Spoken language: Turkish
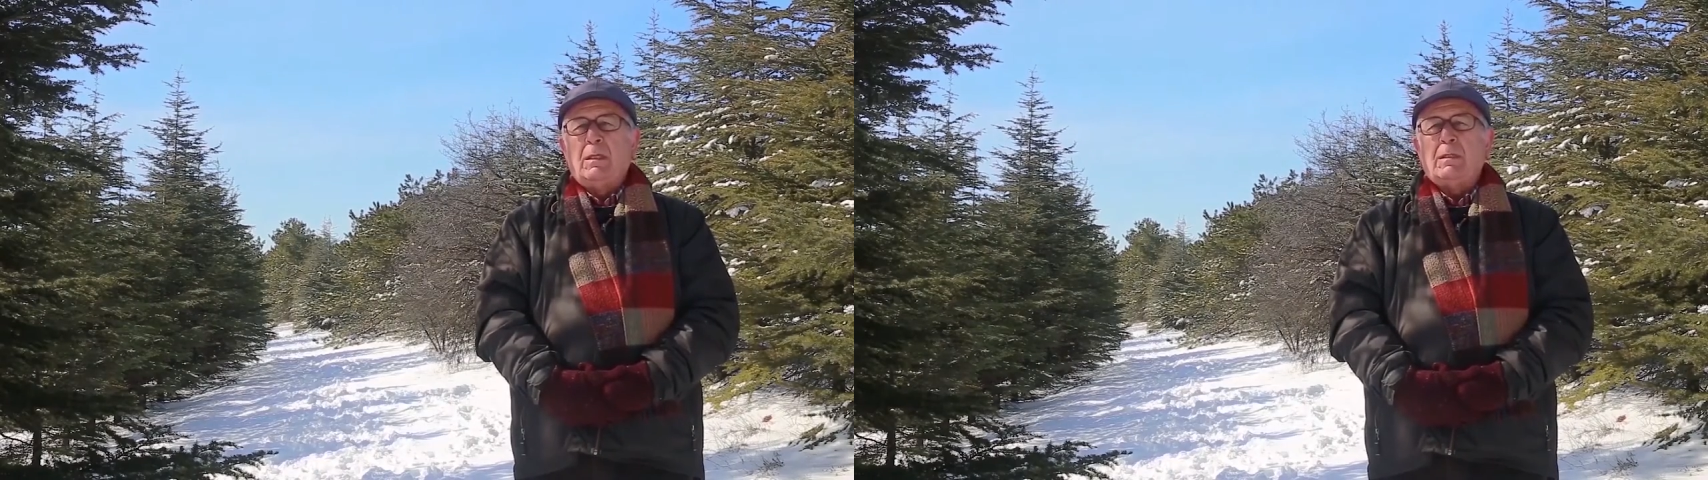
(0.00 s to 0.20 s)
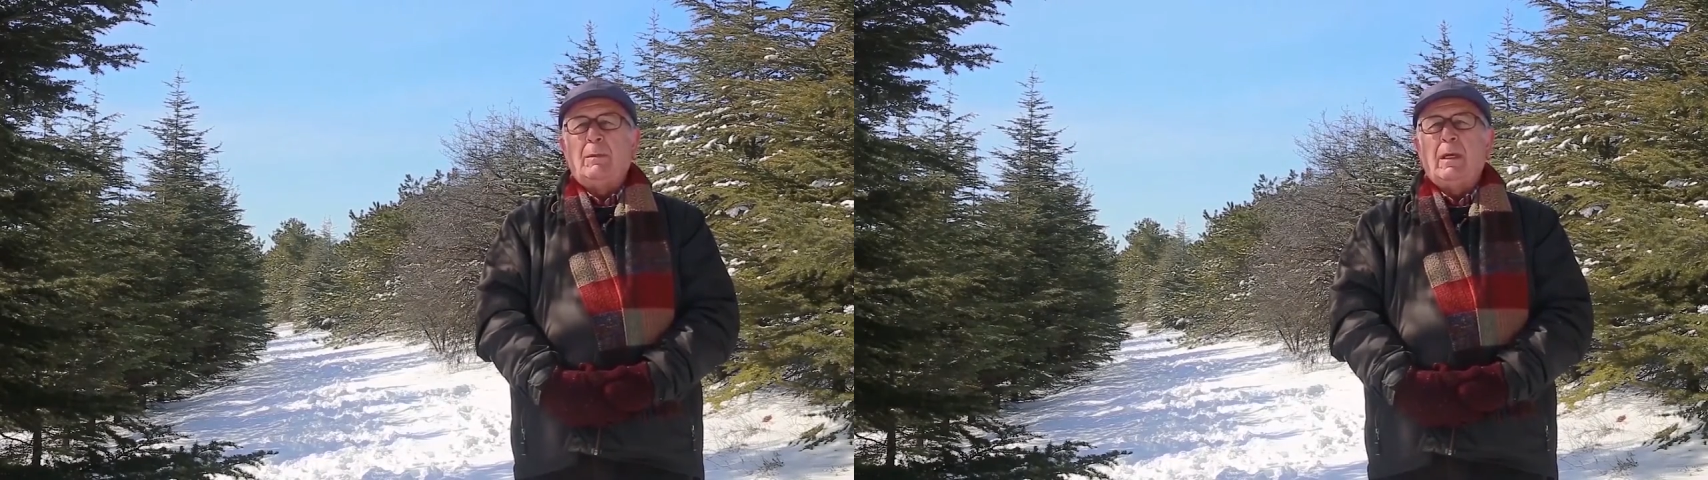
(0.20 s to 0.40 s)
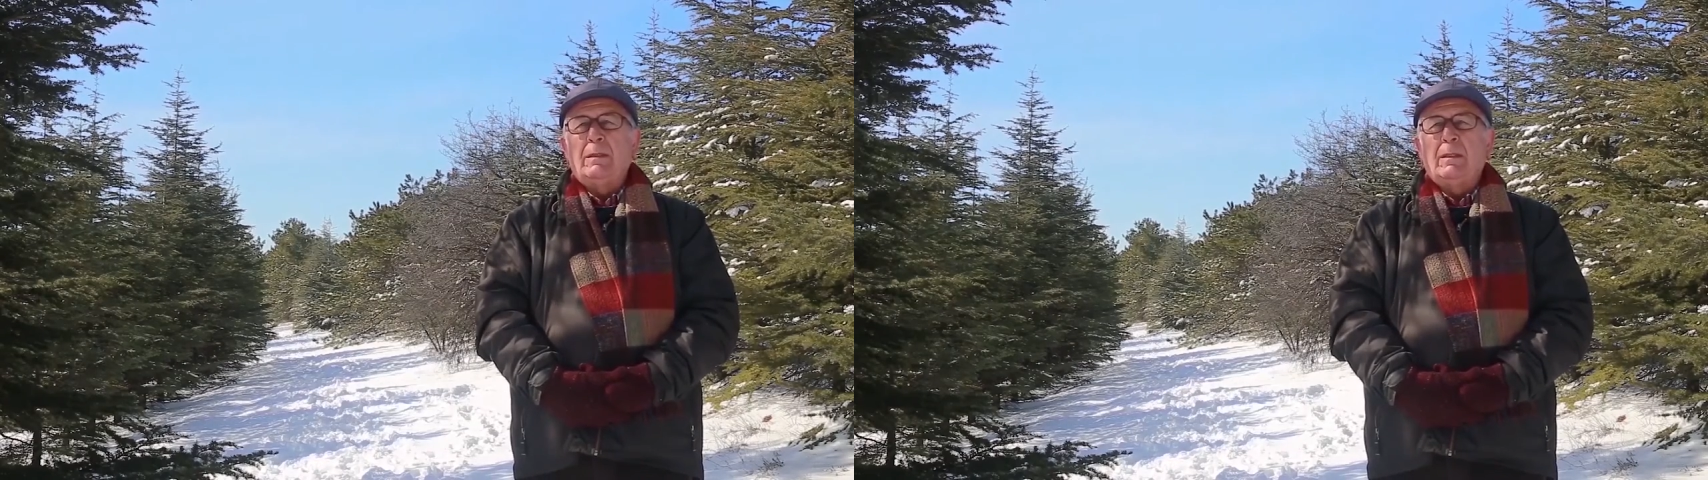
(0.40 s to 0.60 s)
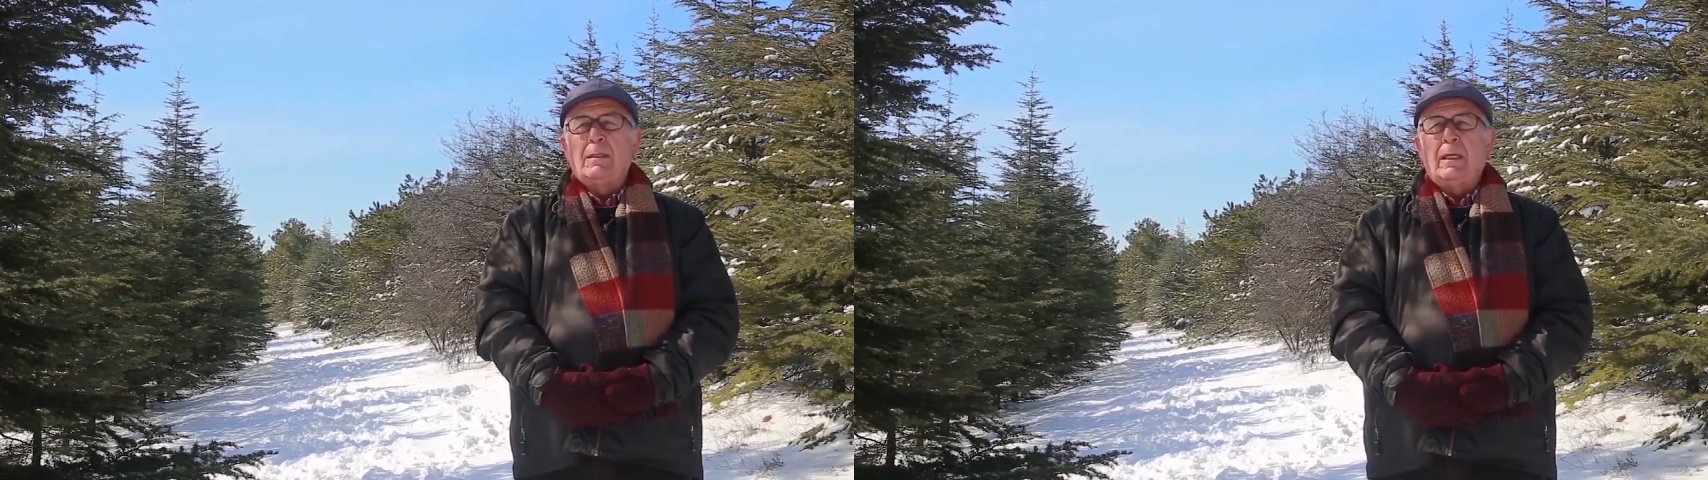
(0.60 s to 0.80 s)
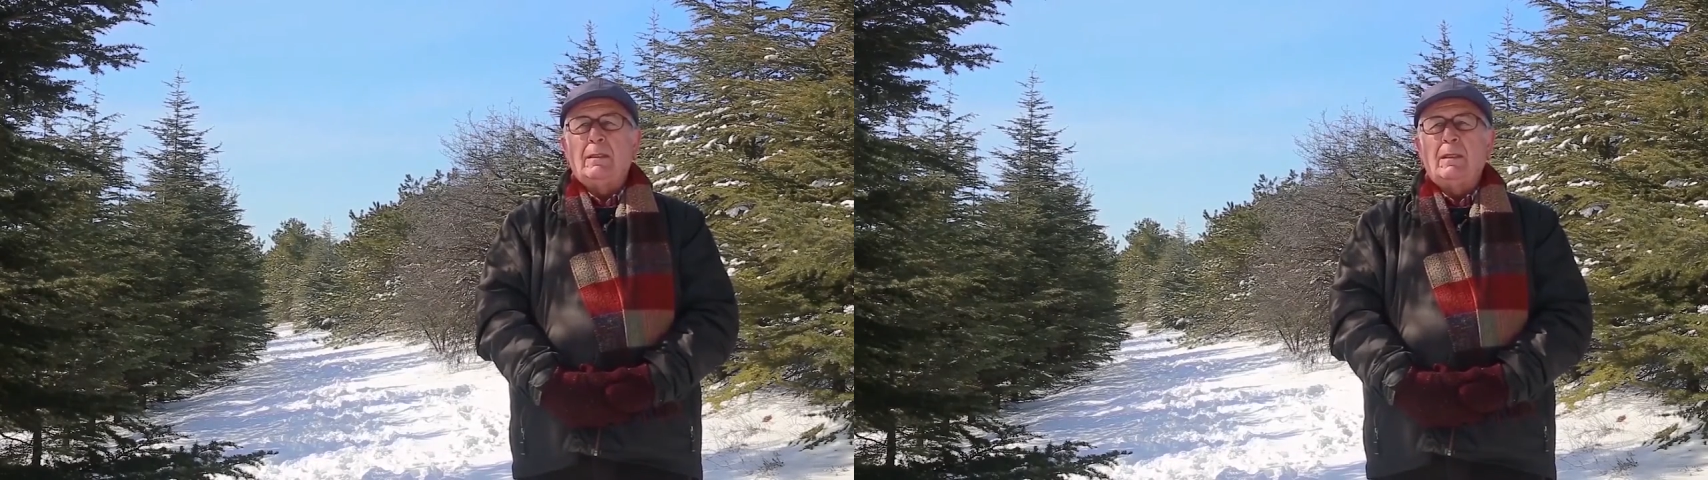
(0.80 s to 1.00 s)

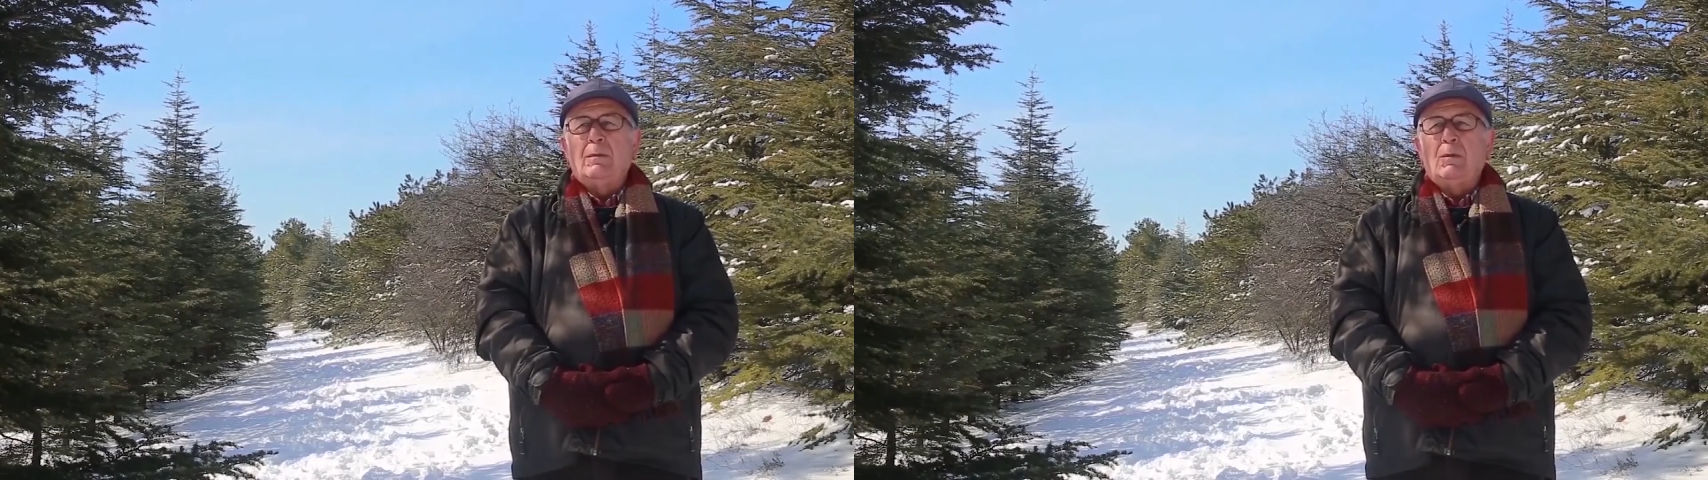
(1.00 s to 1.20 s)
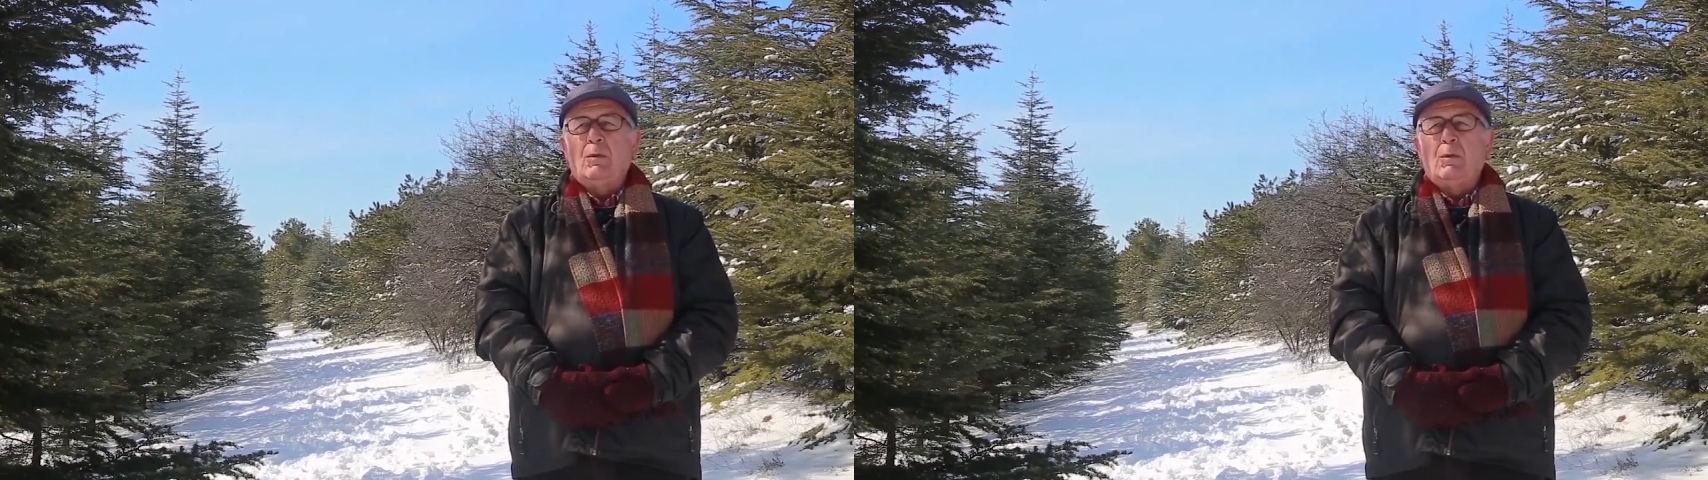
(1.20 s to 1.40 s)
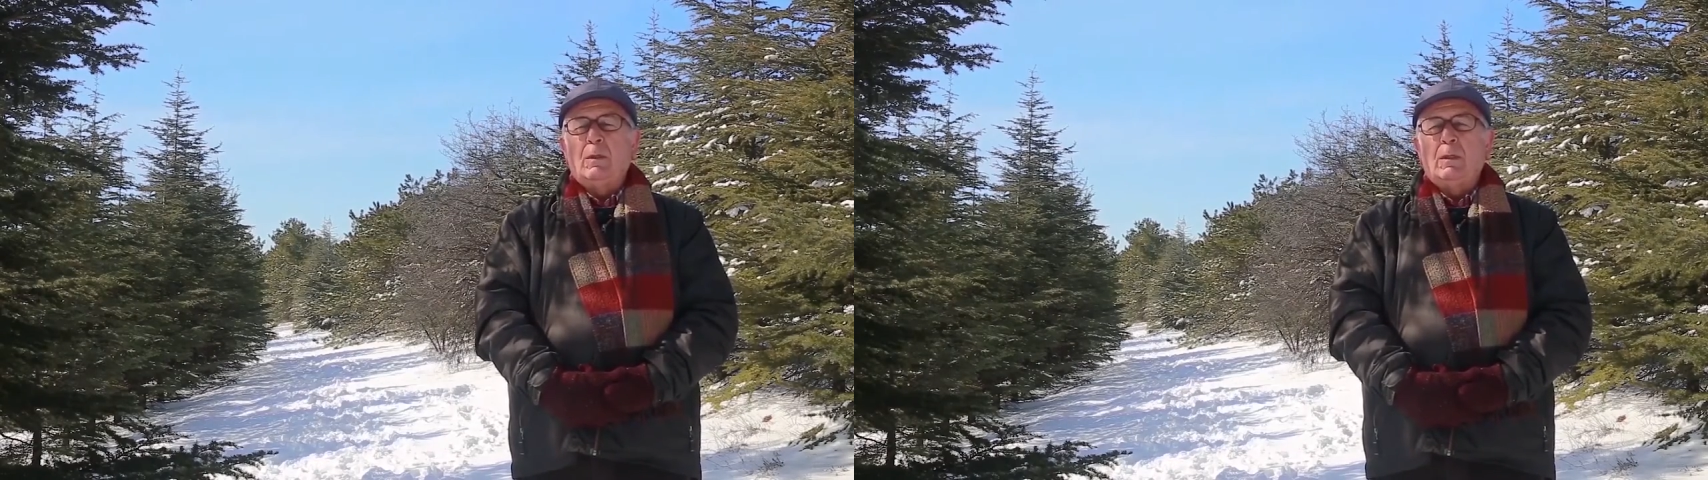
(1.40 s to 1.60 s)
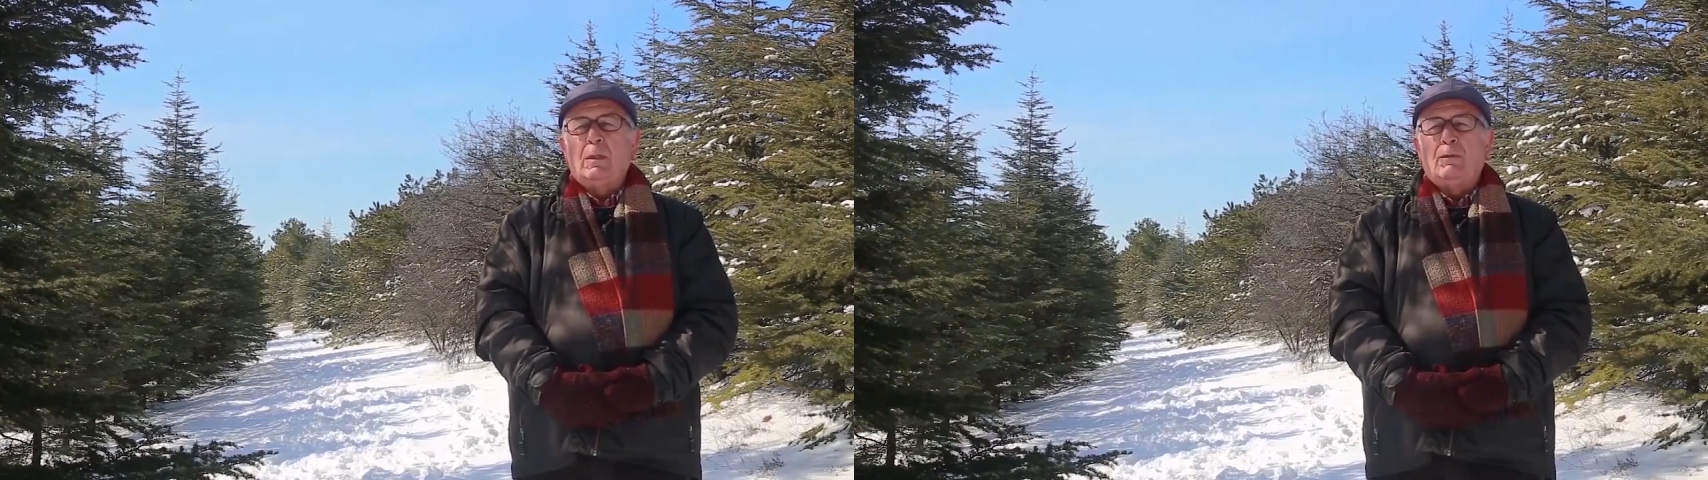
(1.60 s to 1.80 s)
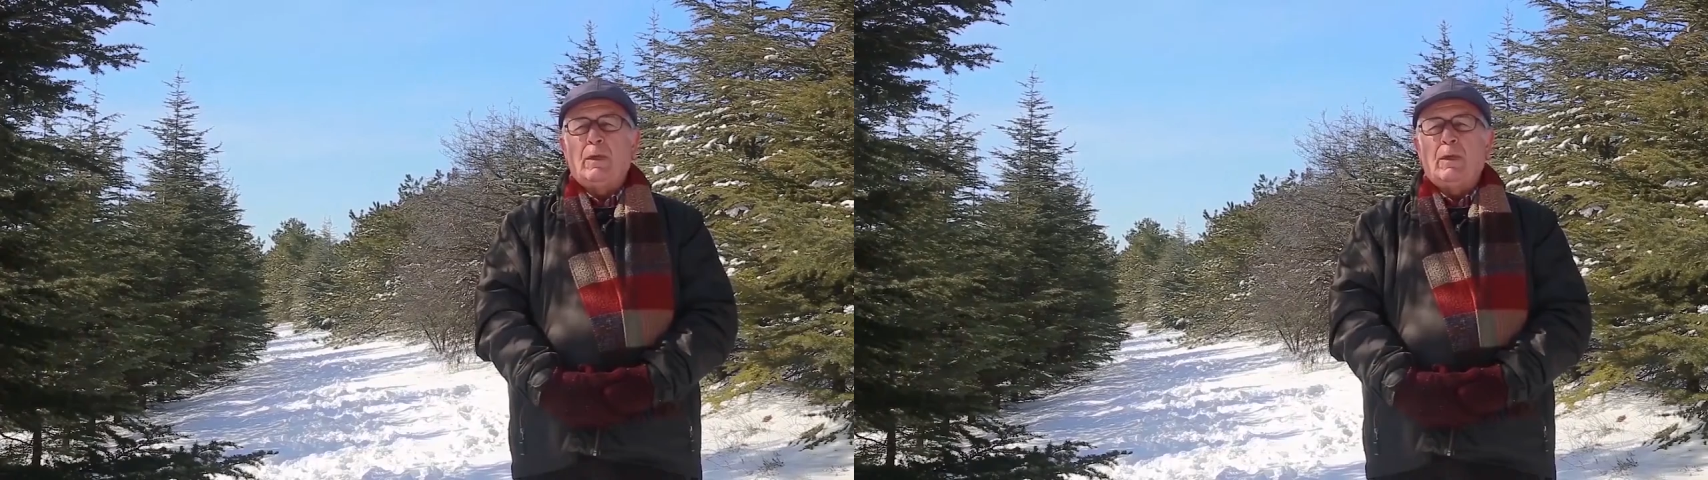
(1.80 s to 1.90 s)
Zamanında zaten e,